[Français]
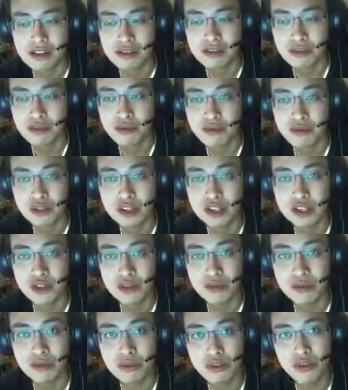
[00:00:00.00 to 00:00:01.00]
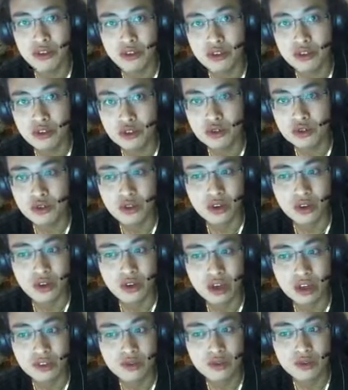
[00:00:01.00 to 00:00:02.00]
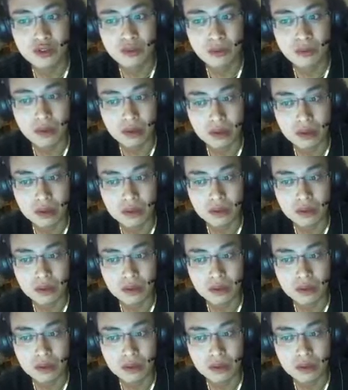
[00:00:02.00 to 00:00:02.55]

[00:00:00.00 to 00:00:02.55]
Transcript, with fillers: de pouvoir y jouer pendant 30 jours gratuitement.